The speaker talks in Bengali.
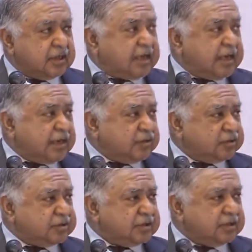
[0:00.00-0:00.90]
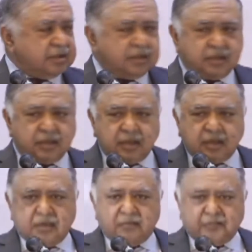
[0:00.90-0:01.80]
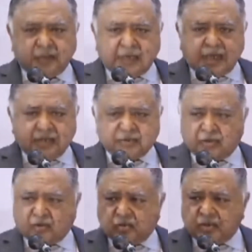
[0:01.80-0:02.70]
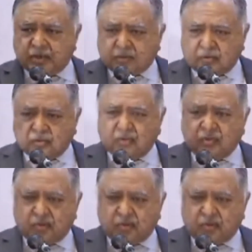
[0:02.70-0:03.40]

কারা করছে বিনা জনগণের কোনো